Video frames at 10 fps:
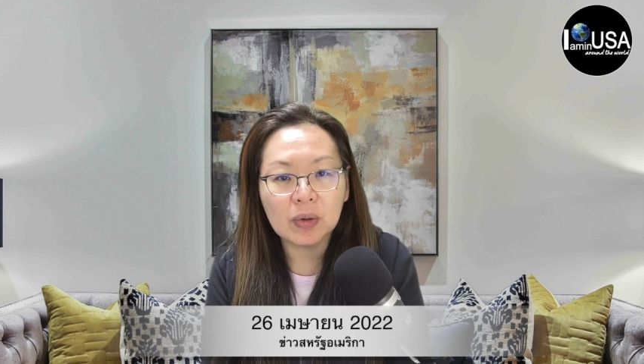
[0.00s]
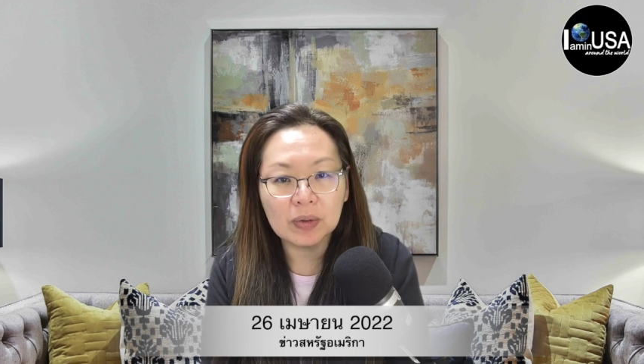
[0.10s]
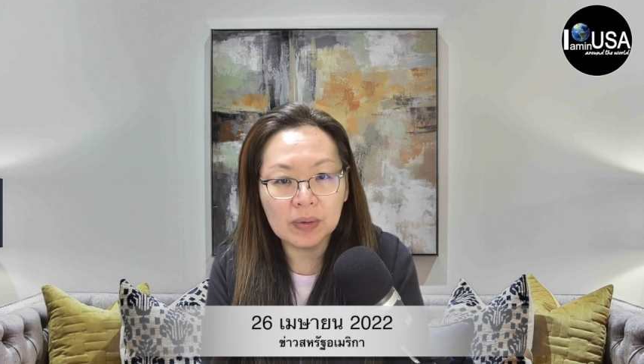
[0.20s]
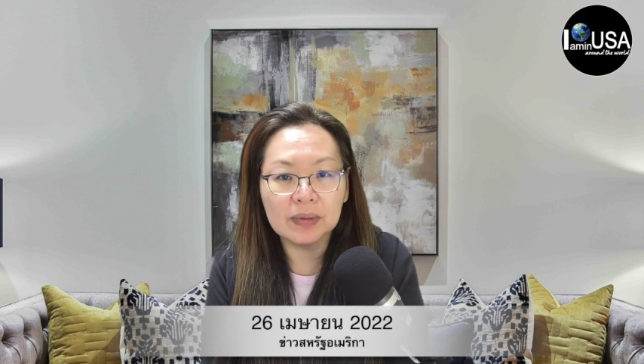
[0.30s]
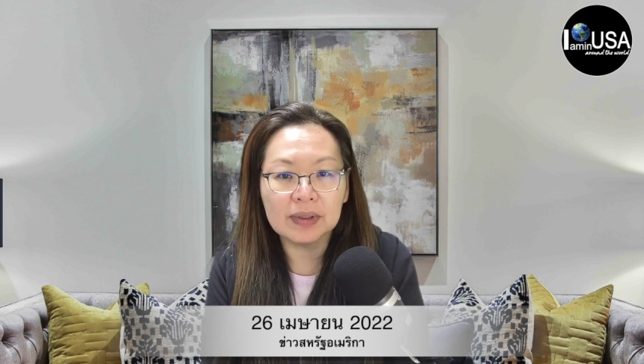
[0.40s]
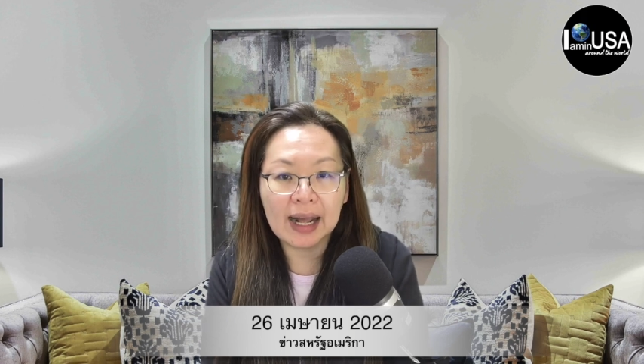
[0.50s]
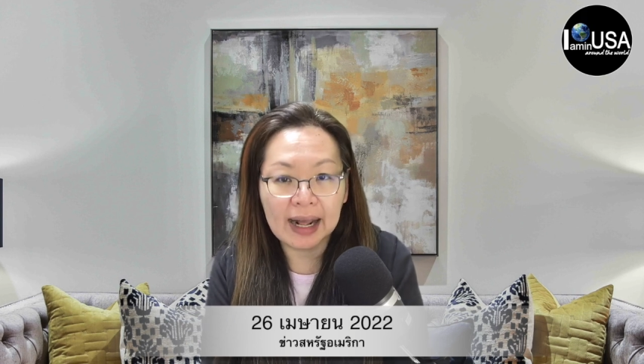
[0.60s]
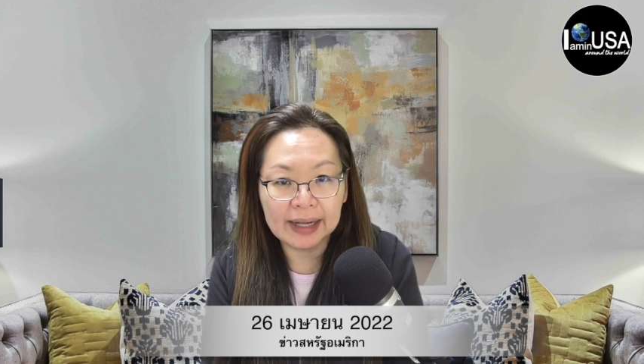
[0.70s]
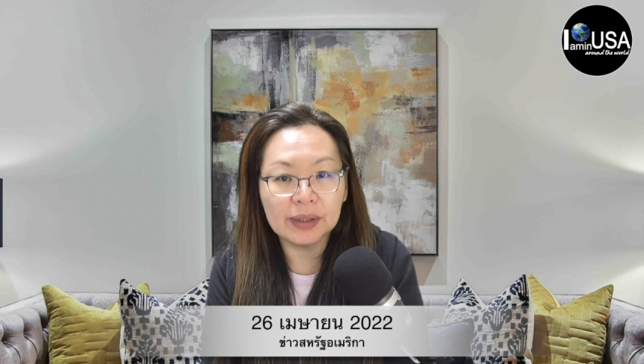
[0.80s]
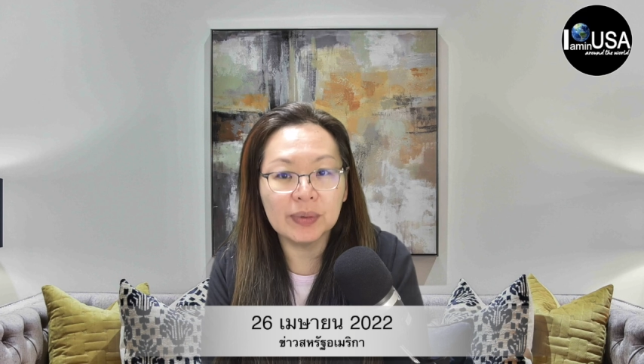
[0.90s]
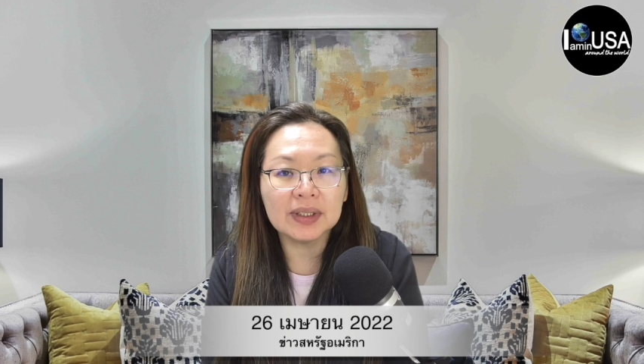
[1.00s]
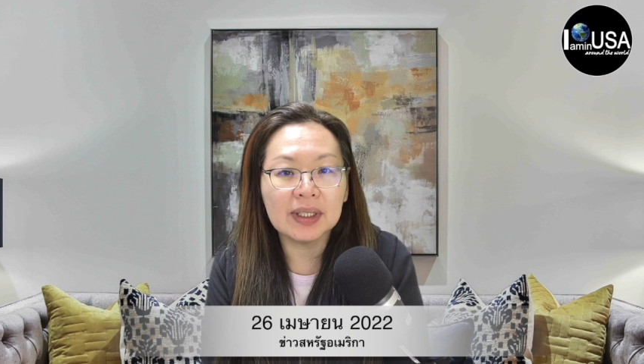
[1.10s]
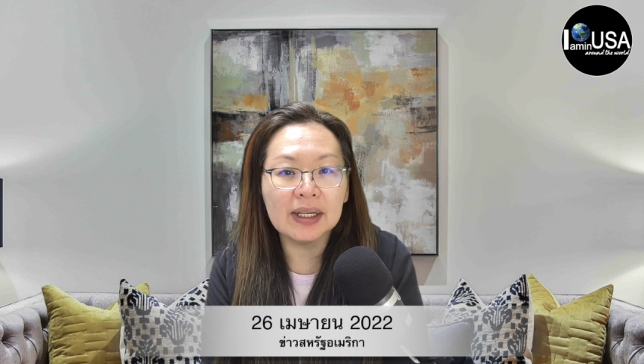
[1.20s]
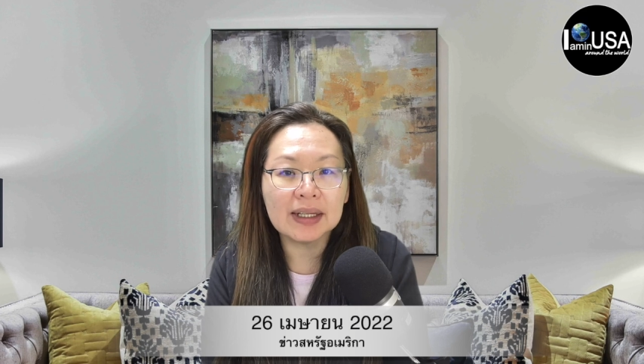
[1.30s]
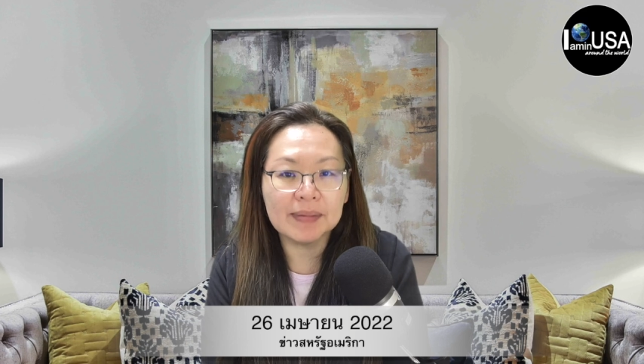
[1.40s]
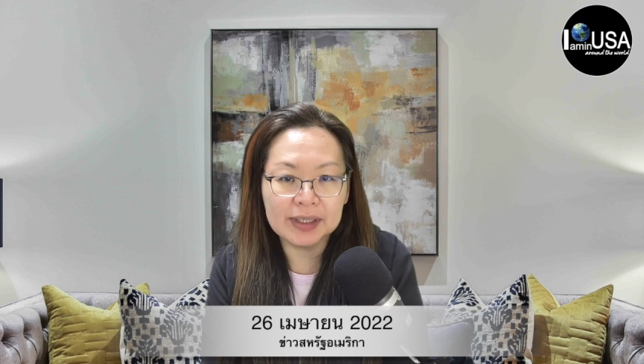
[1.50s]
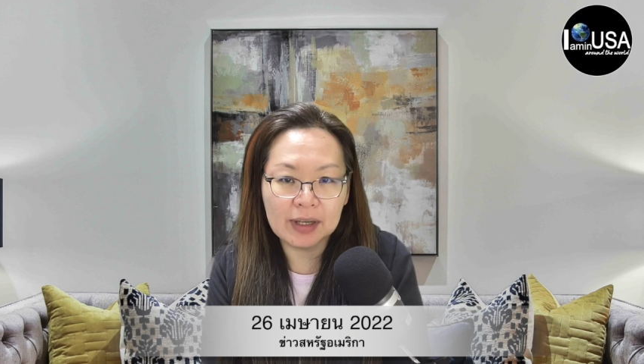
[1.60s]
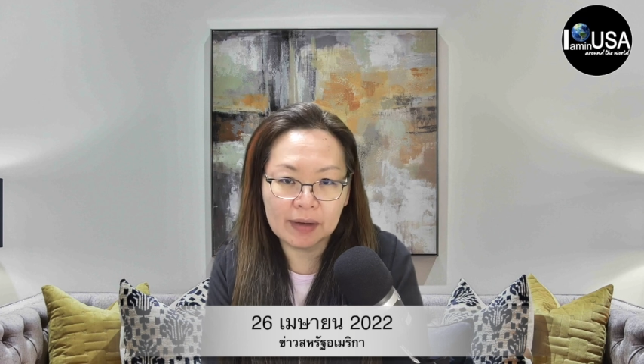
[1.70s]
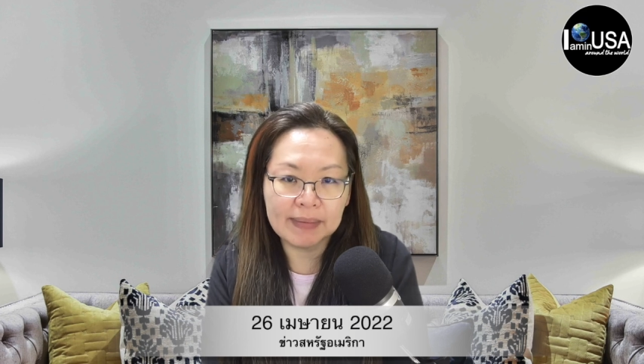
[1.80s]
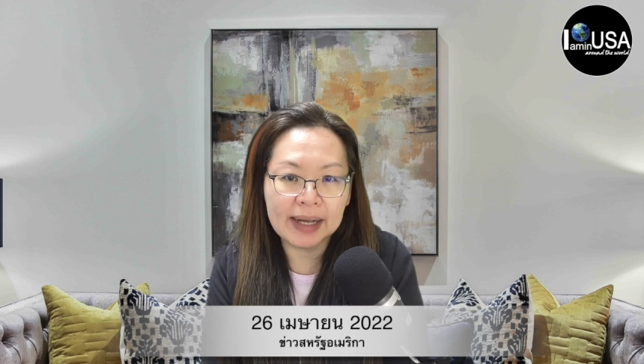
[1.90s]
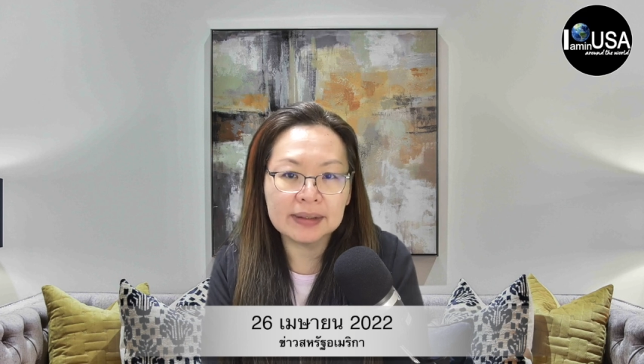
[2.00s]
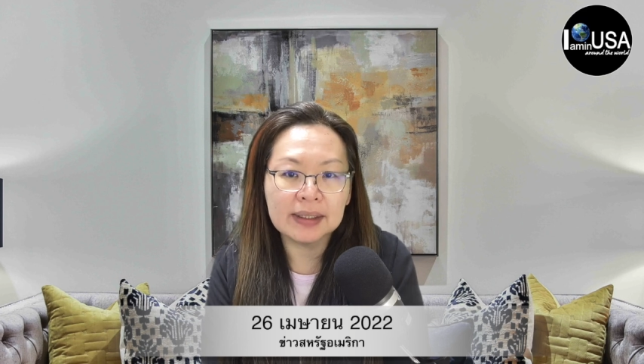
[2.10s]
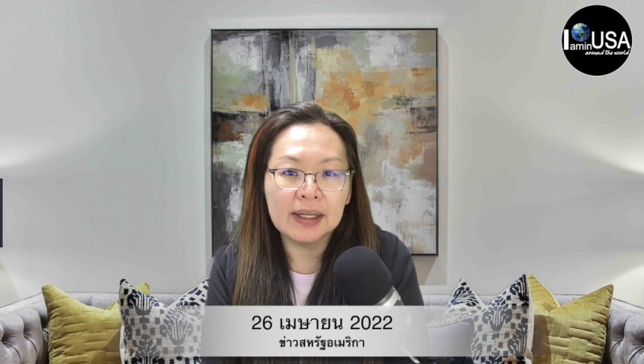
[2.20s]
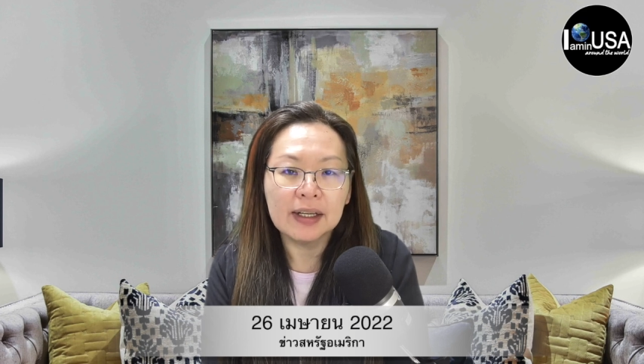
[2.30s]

ตกลงขายทวิตเตอร์ให้กับอีลอนมัส